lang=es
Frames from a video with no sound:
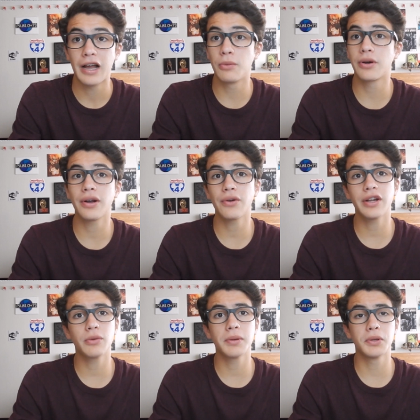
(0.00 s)
A lo mejor
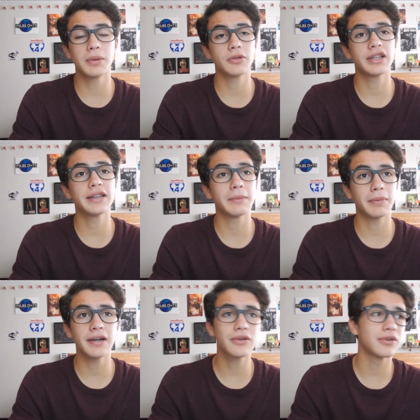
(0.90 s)
ahora no me duermo tan
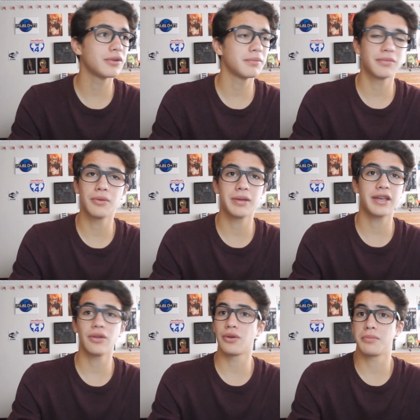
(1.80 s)
temprano, no, no me
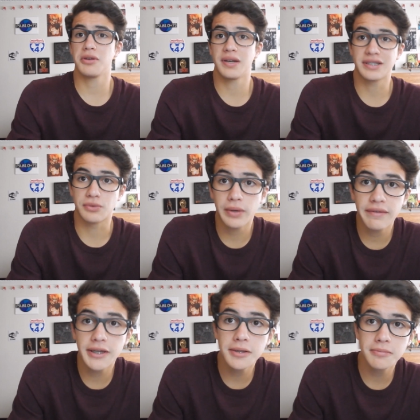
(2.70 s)
quedo dormido a las
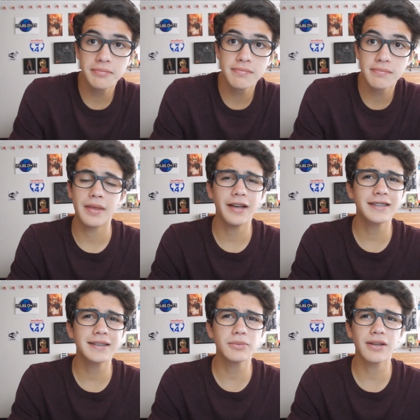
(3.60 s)
9. Y ya
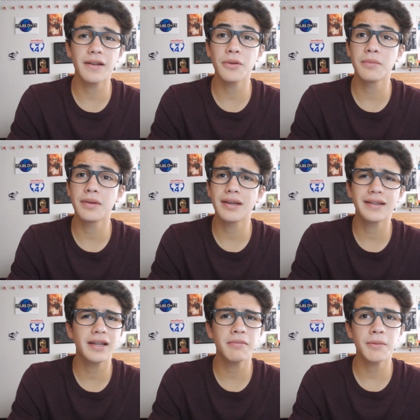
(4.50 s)
que estamos hablando de mí,
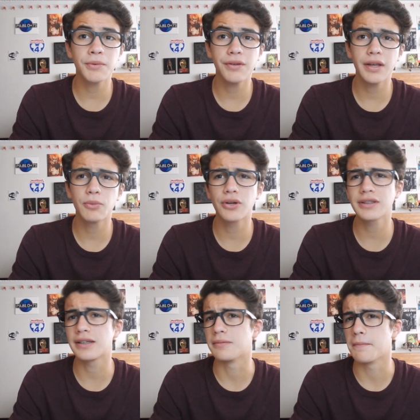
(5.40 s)
¿qué tal va mi vida
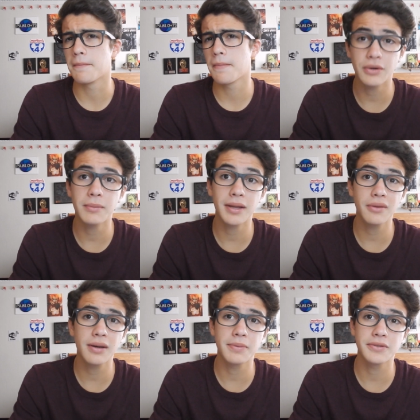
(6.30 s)
amorosa? ¿Sigo
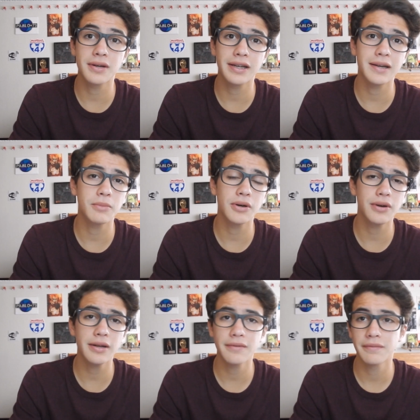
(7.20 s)
amando a la persona que amo
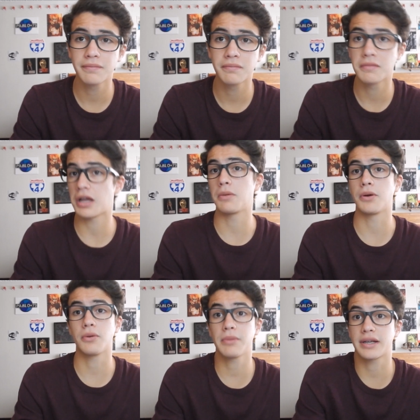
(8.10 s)
ahora? A
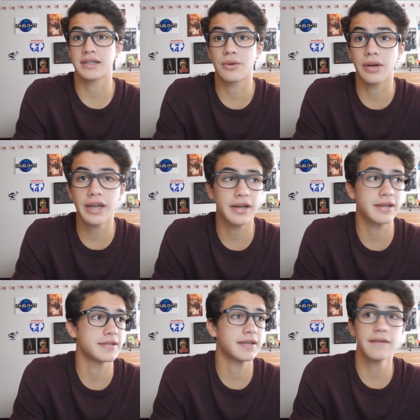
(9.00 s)
lo mejor me casé con
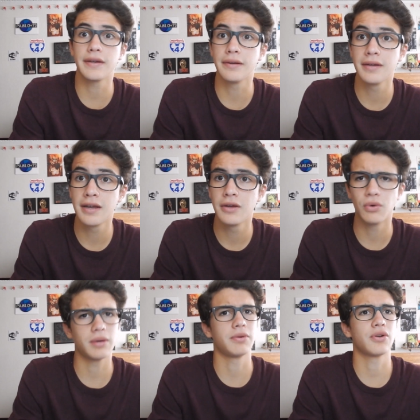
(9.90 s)
ella, quién sabe.
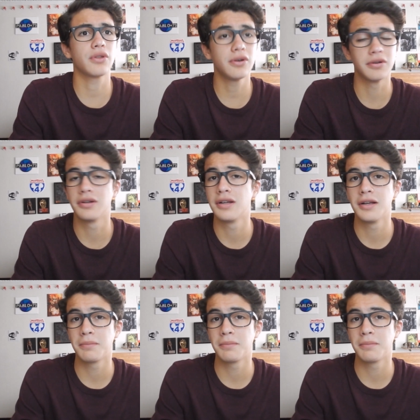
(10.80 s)
O a lo mejor no.